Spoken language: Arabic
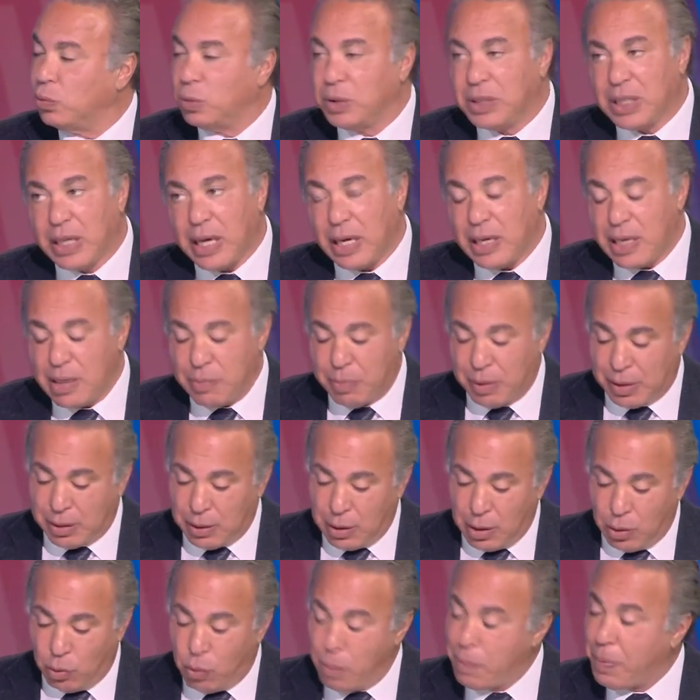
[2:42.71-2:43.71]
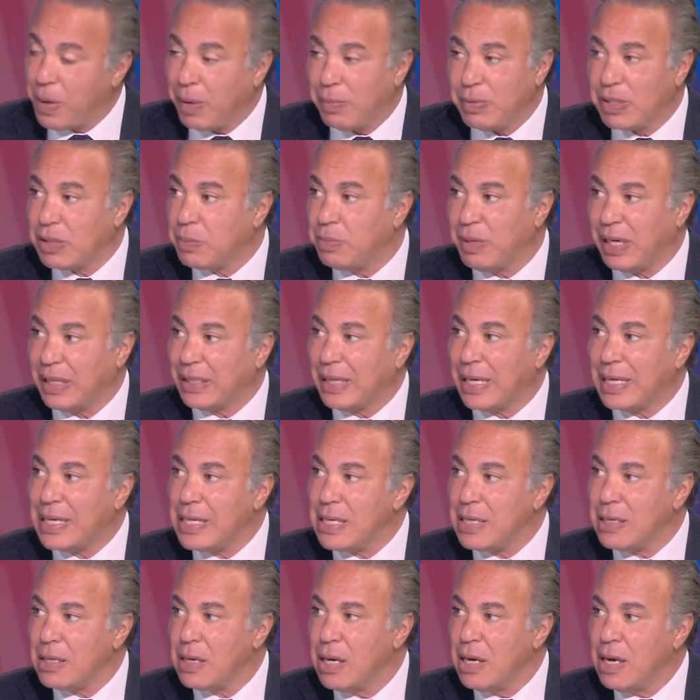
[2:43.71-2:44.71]
ودي غريبه وبيراميدز
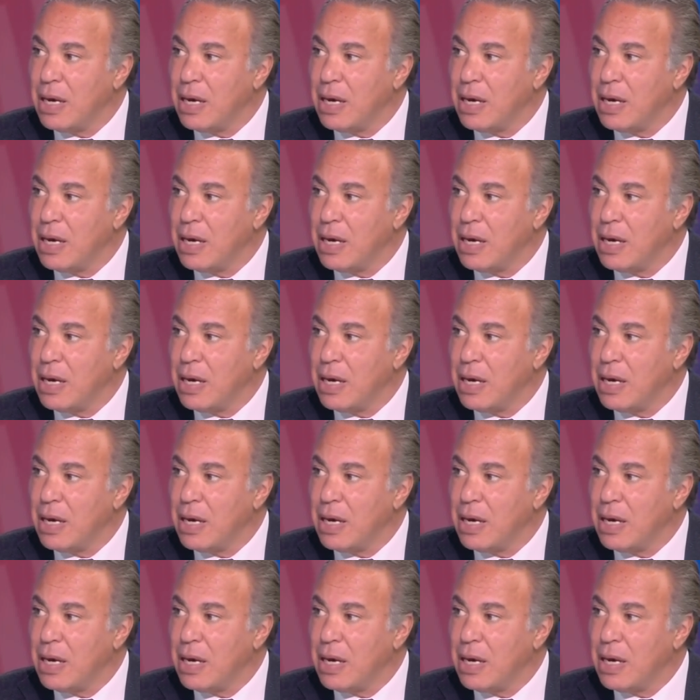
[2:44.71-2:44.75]
محتاجين